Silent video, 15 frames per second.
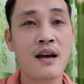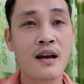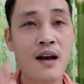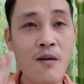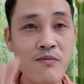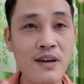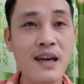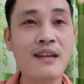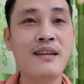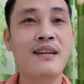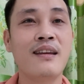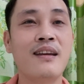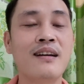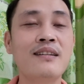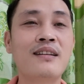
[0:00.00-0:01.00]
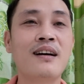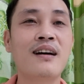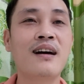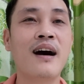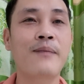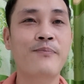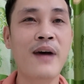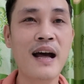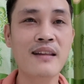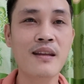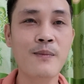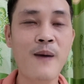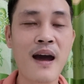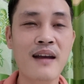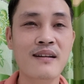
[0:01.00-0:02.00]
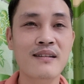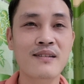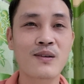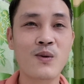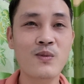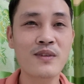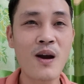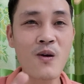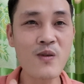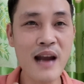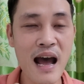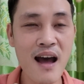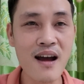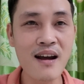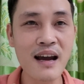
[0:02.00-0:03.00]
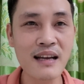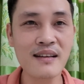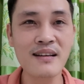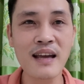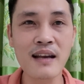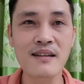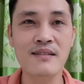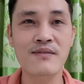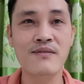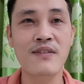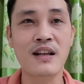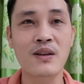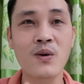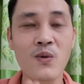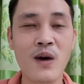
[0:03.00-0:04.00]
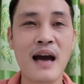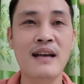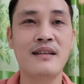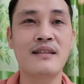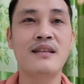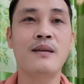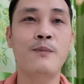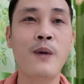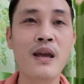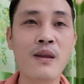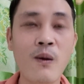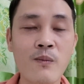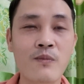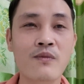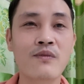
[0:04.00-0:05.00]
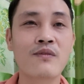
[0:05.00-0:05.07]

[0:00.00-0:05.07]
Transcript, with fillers: không ít những trường hợp Atipan cũng đấu đá ganh ghét và thù hằn chị Phi Nhung